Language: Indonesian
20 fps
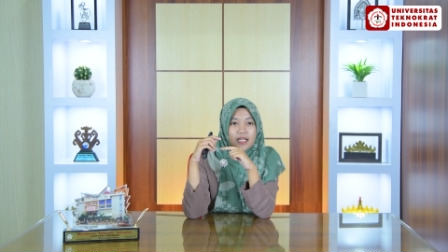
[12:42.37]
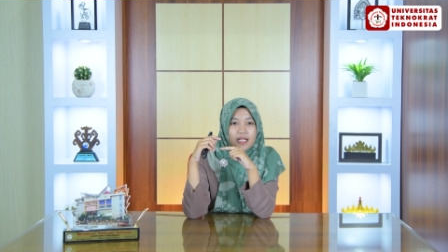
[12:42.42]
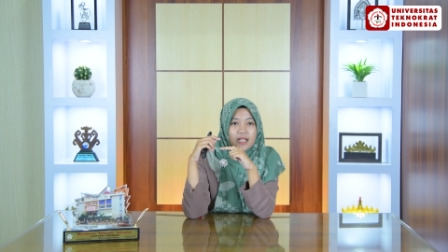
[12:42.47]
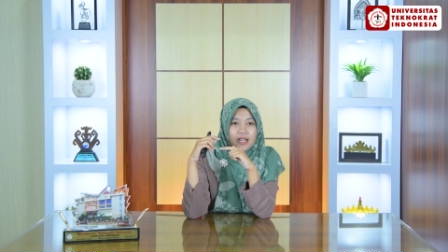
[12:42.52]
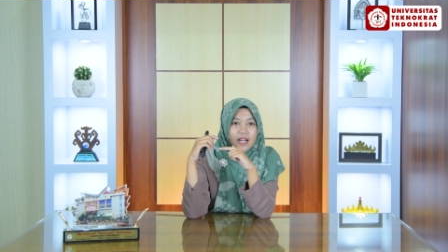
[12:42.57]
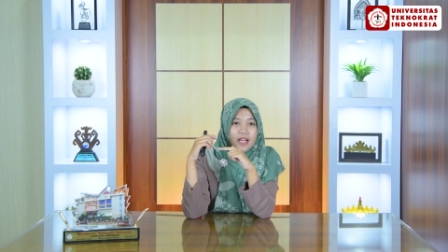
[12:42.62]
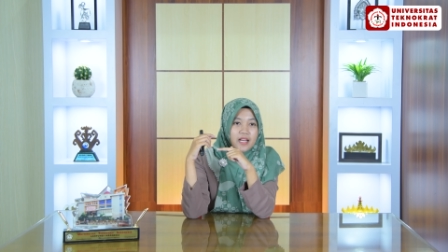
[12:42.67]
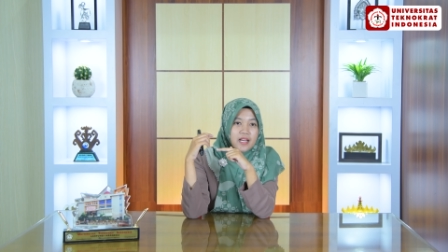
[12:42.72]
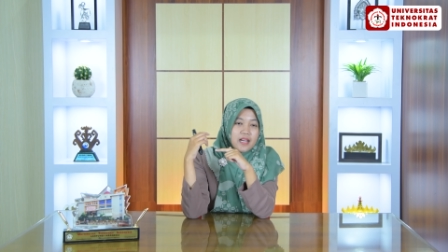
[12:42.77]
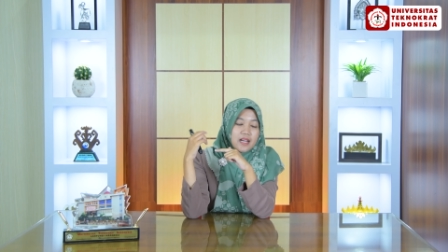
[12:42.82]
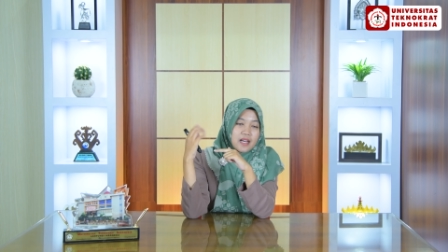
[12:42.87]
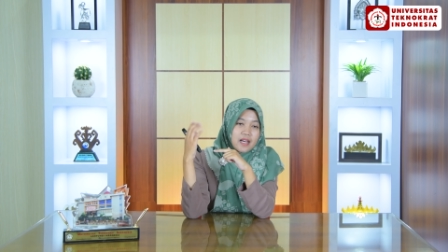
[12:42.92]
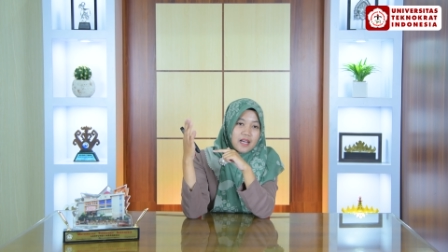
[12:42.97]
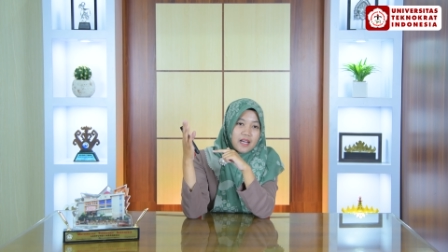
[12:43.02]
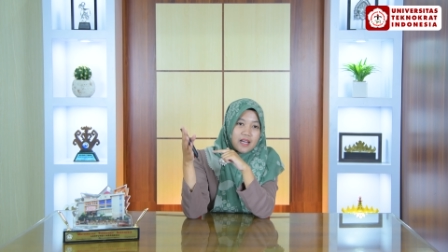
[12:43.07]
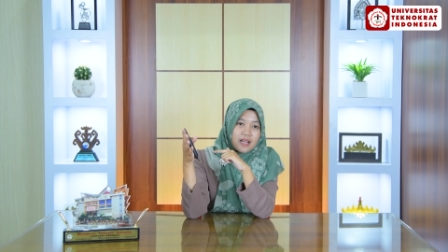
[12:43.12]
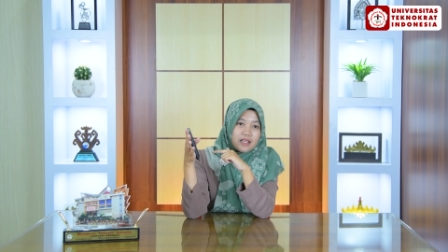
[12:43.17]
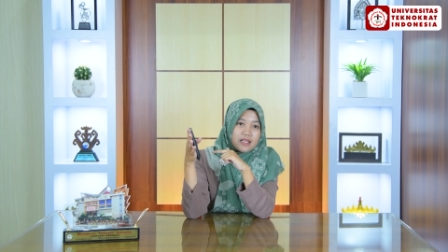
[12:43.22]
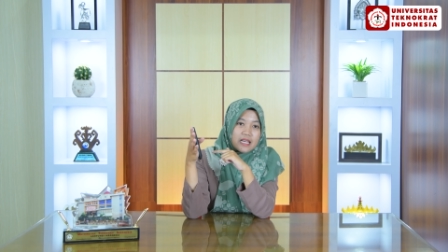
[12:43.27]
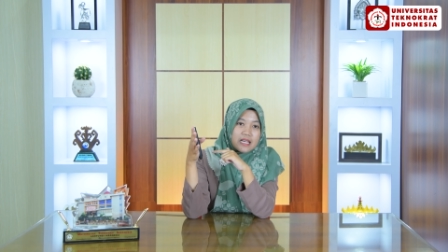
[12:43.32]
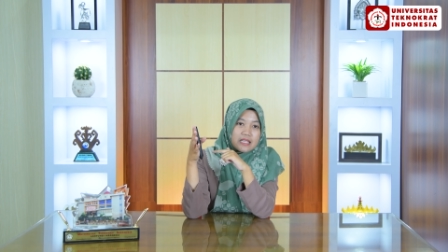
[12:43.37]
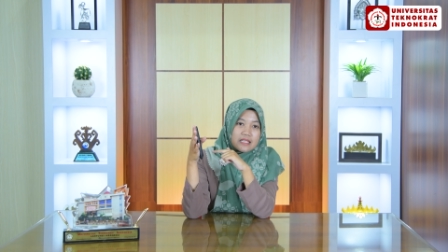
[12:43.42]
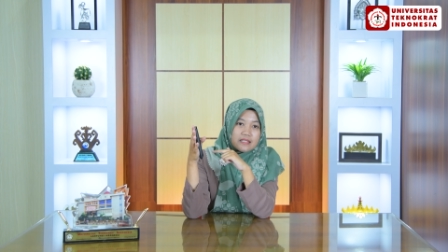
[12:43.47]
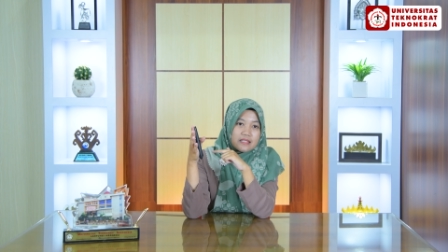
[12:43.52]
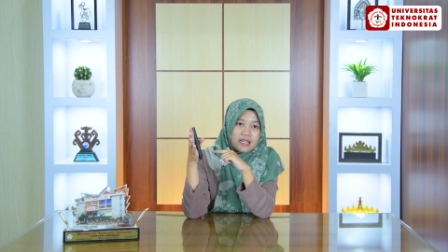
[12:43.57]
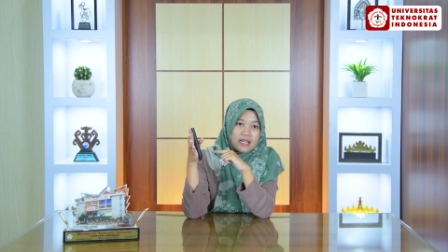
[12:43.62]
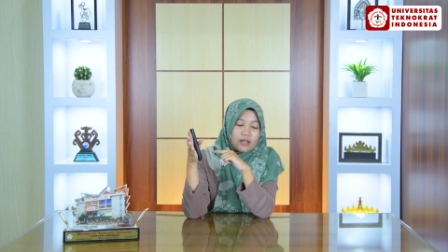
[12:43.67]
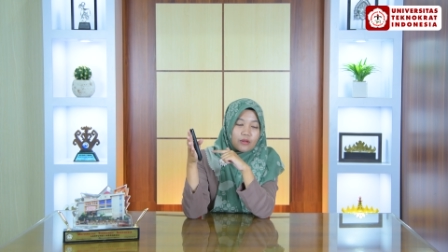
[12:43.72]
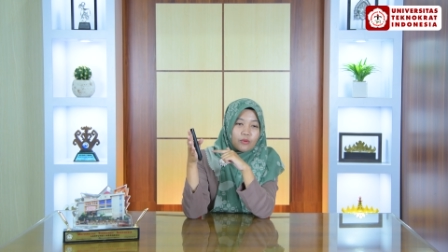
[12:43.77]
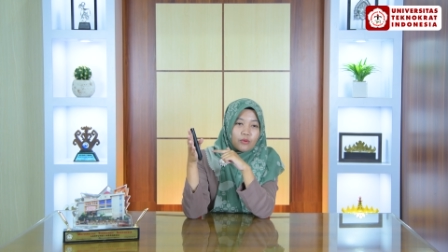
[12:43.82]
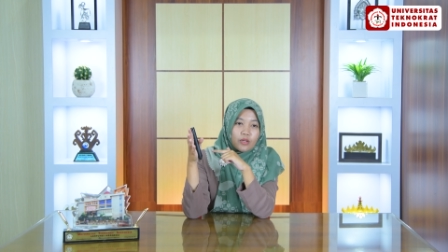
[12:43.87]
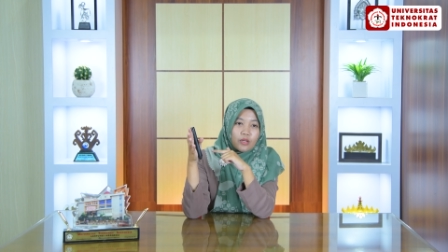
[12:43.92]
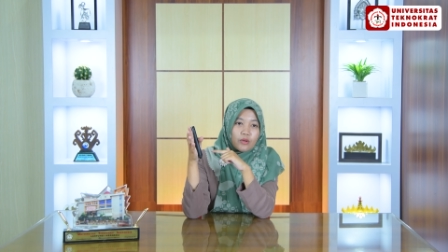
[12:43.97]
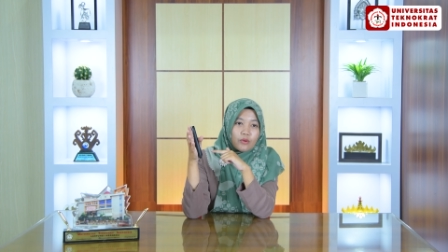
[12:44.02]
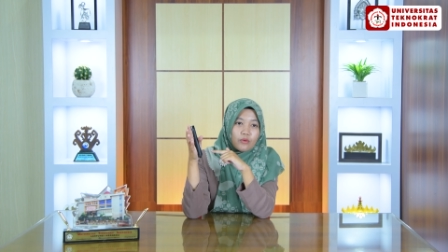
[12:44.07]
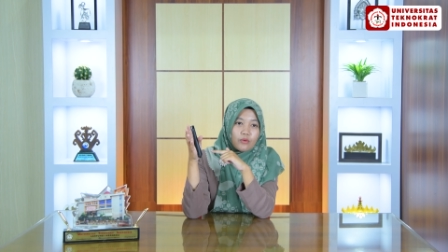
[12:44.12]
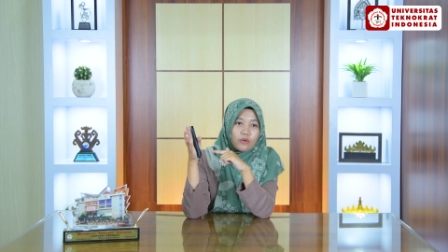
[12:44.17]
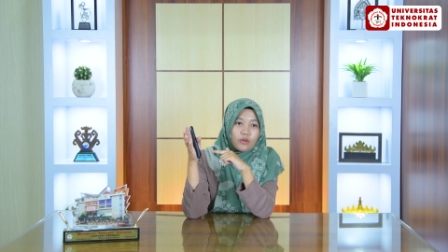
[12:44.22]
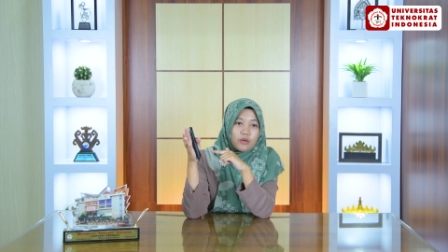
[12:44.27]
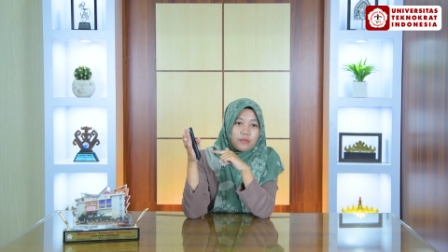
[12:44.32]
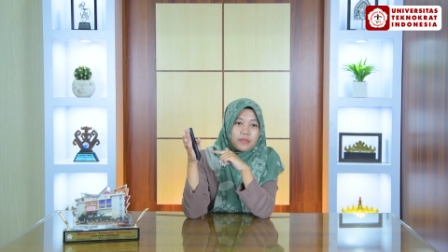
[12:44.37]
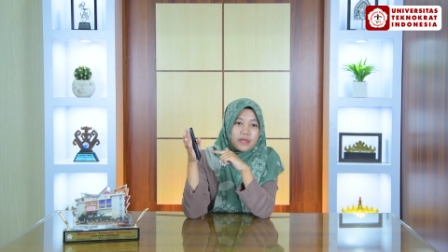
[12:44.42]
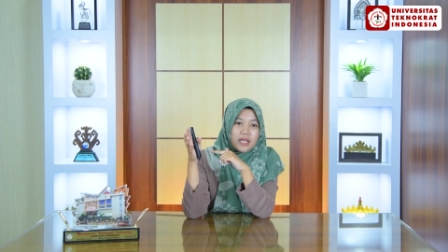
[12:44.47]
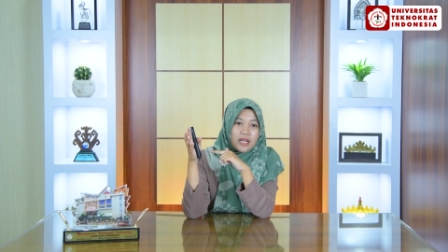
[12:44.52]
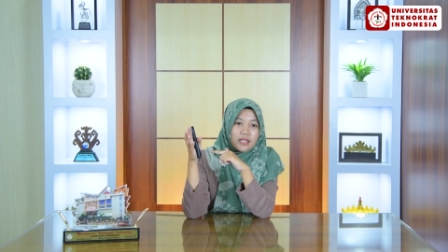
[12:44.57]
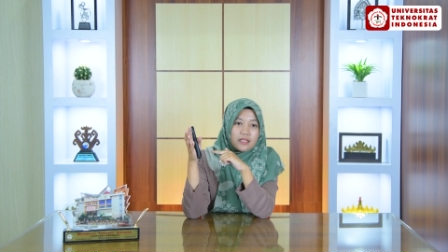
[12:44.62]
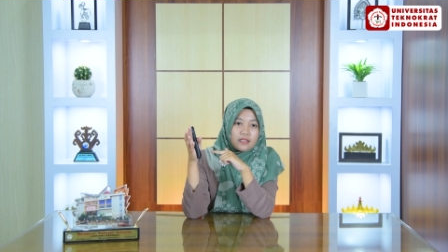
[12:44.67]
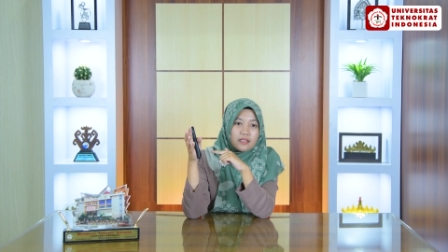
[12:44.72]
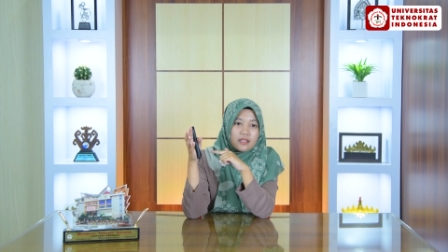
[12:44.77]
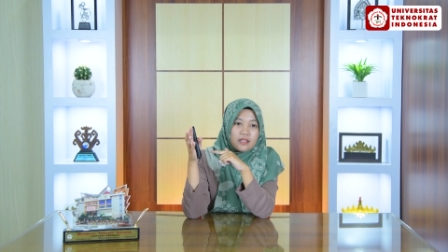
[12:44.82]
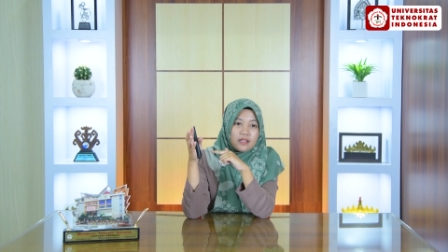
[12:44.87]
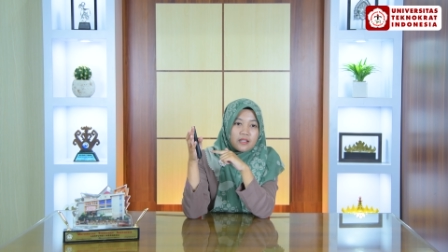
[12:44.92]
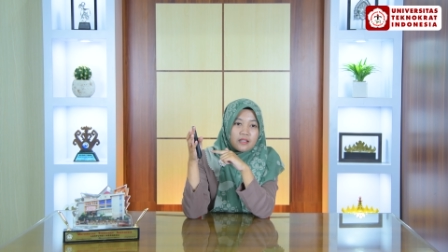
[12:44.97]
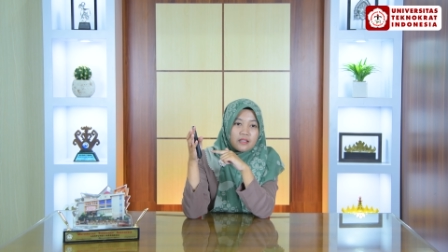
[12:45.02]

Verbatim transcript: kerangka dasar kurikulum yang